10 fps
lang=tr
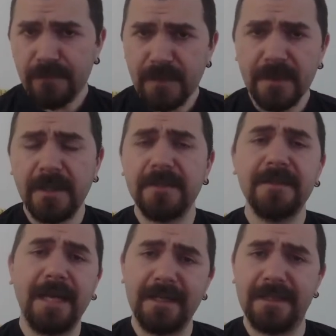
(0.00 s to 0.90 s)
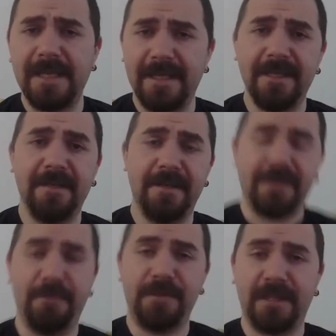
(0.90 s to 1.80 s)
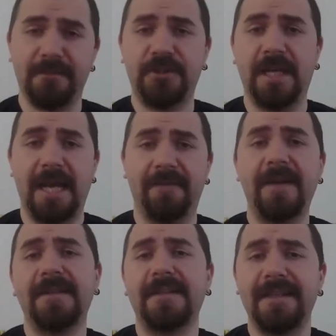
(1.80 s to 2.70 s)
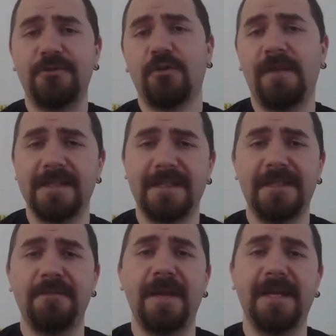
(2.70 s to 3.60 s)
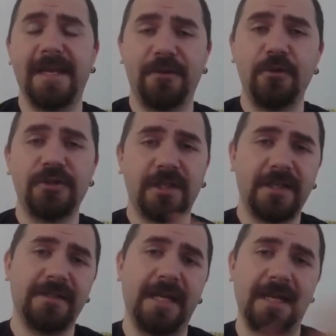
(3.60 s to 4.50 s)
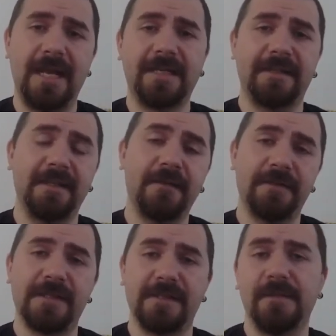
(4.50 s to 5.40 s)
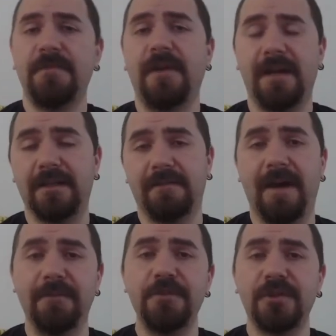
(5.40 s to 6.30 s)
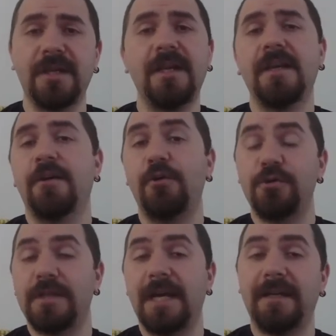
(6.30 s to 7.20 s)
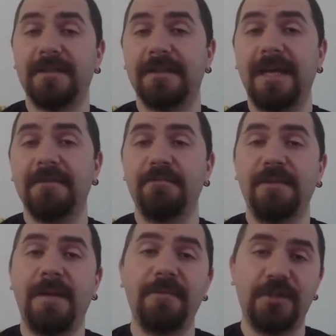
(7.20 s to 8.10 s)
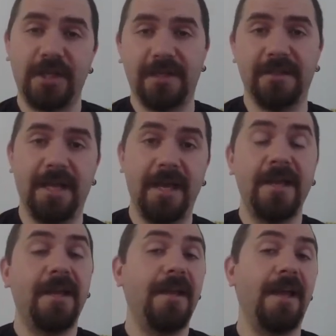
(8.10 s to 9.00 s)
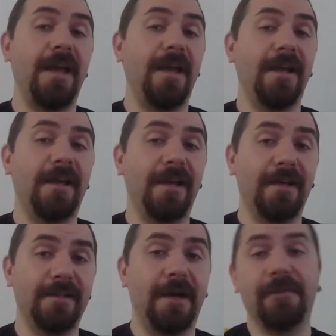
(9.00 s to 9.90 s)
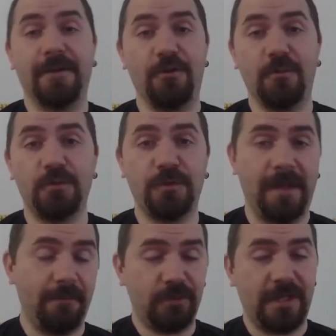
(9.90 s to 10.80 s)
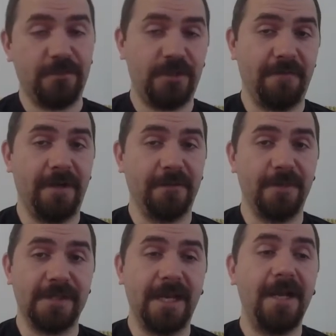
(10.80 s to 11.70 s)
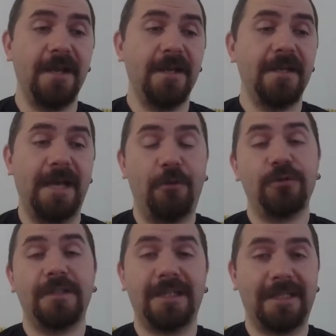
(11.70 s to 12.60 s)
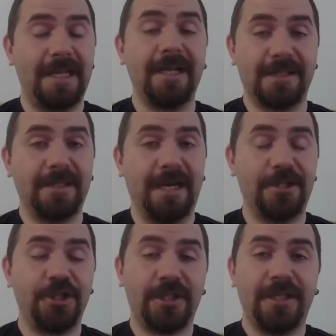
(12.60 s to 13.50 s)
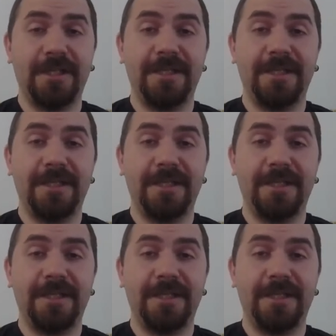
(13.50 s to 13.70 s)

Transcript: Kadınlarla da ilgili e, bir takım şeyler var. Detaya çok fazla girmeye gerek yok. İşte kadınlarla erkeklerin kafatasında bir farklılık varmış. O yüzden kadınlar bilmem ne şekilde e, davranıyormuş falan. Bu tarz bir şey var. mesela. Yani orada da neden aslında açık.